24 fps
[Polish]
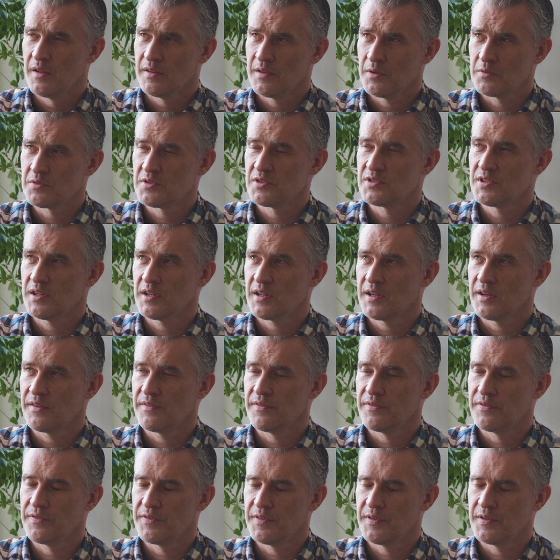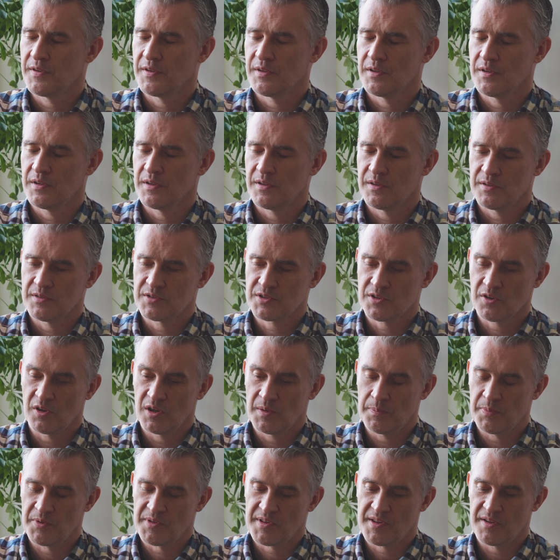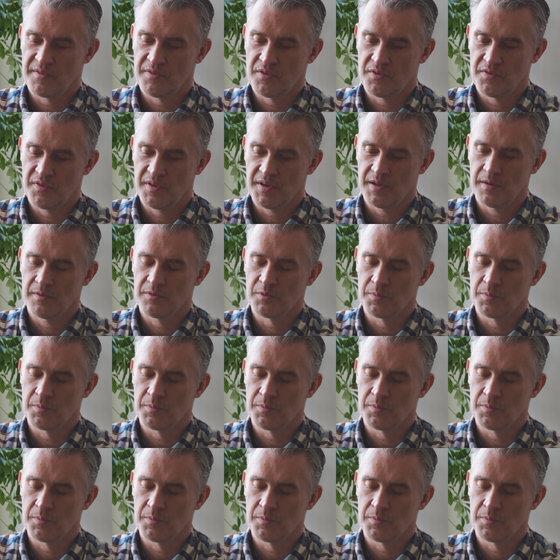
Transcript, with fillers: nauczycielka w e, szkole podstawowej